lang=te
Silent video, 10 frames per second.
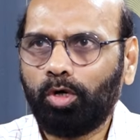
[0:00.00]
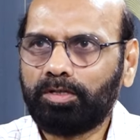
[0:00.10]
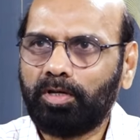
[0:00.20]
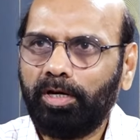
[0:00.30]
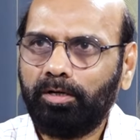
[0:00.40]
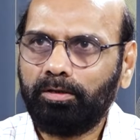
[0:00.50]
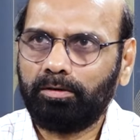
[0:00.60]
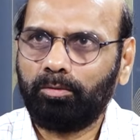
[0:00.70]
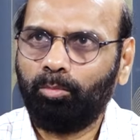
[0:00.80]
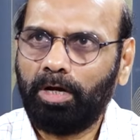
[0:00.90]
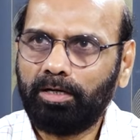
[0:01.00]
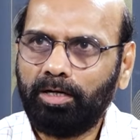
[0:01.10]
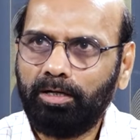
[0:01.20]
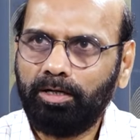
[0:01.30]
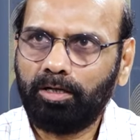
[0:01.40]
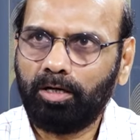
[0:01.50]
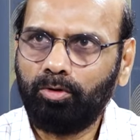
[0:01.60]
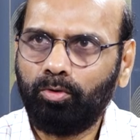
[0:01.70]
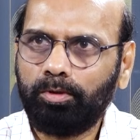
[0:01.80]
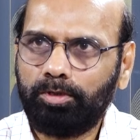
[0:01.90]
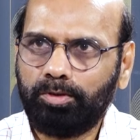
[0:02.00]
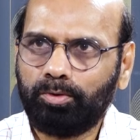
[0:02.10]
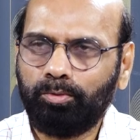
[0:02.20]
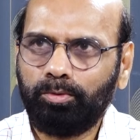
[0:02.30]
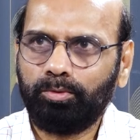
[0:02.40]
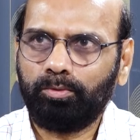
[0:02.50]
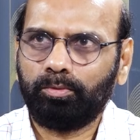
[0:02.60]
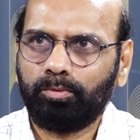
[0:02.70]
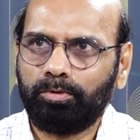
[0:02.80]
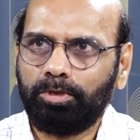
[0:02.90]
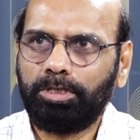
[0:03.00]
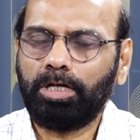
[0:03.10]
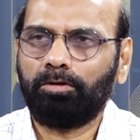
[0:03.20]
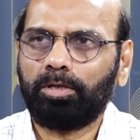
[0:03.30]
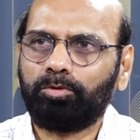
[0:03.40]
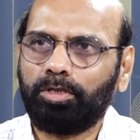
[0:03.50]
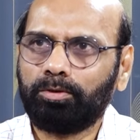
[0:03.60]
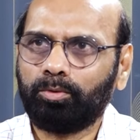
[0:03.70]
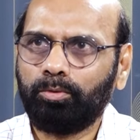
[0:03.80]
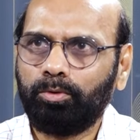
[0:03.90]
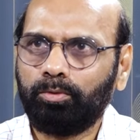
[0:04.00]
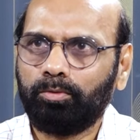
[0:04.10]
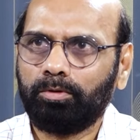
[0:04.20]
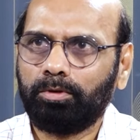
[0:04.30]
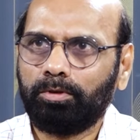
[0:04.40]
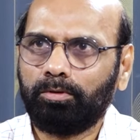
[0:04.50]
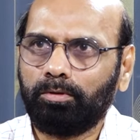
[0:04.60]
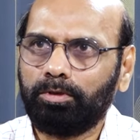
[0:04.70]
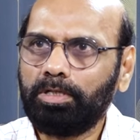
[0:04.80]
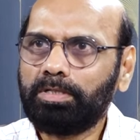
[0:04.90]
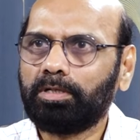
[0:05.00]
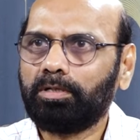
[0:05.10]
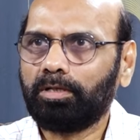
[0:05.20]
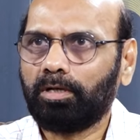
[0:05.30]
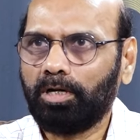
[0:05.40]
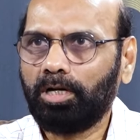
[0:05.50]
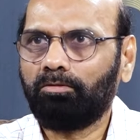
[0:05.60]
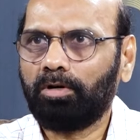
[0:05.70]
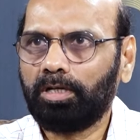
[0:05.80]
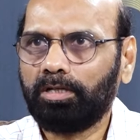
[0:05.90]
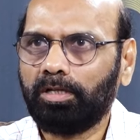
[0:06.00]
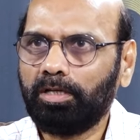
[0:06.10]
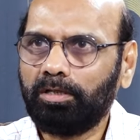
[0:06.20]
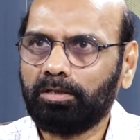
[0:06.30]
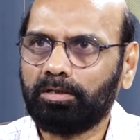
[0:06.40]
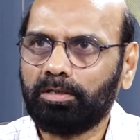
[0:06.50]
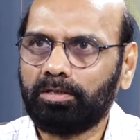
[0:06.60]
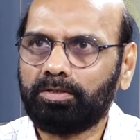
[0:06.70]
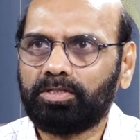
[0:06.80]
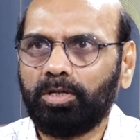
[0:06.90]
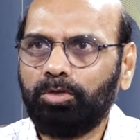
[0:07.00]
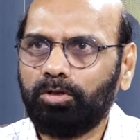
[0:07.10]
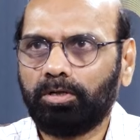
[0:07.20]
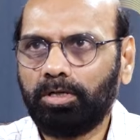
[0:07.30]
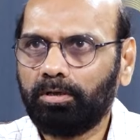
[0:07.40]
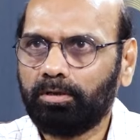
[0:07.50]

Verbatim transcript: ఒక సైడ్ మార్కెట్ని కంట్రోల్ చేసుకుంటూ డెవలప్ చేసుకుంటూ డీసెంట్గా రన్ అవ్వాలన్నదే సెబీ యొక్క